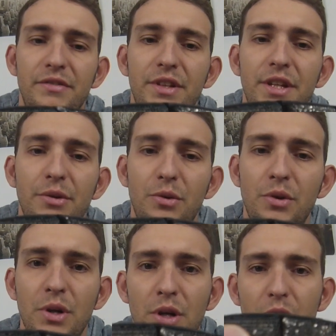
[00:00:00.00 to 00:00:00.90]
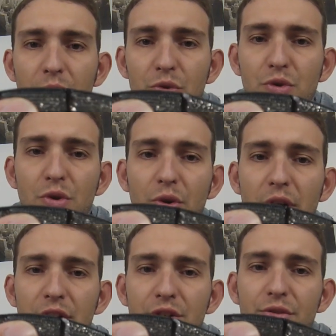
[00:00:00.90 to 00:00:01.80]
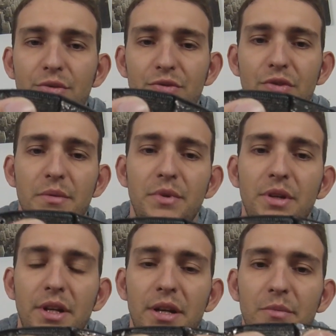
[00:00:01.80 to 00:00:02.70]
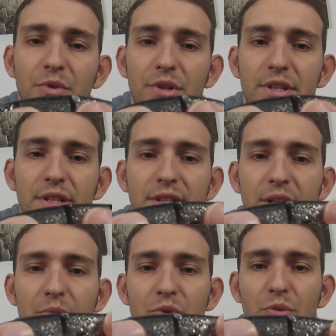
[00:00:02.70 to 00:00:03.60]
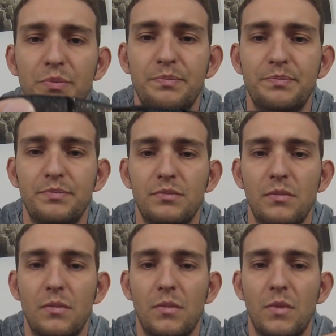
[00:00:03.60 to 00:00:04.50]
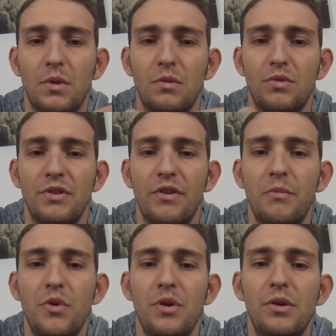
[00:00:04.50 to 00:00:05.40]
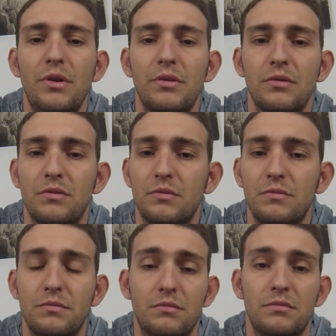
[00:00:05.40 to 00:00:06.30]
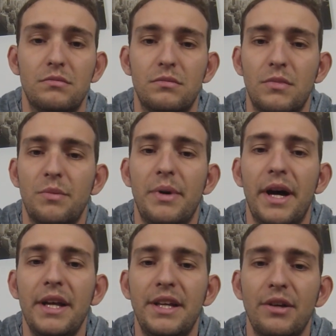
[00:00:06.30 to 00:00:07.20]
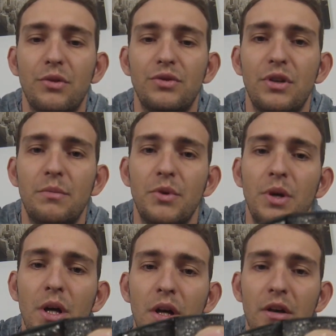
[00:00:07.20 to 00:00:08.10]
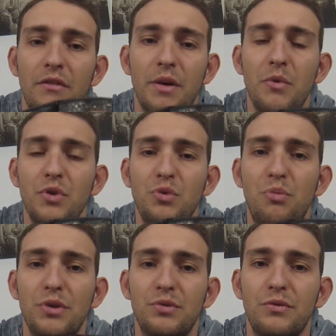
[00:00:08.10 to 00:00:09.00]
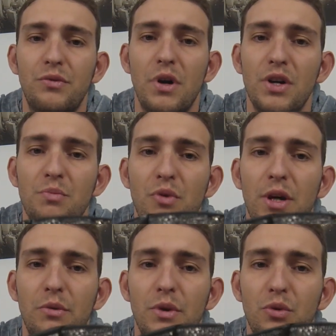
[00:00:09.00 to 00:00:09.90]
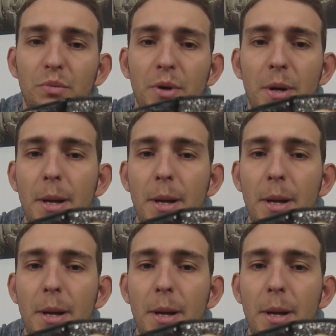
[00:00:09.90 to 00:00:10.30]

vidéo où je le relâche, donc je vous la mets également dans la description. Donc c'est vraiment un leurre pareil qui ressemble vraiment à du poisson fourrage pour la Guadeloupe.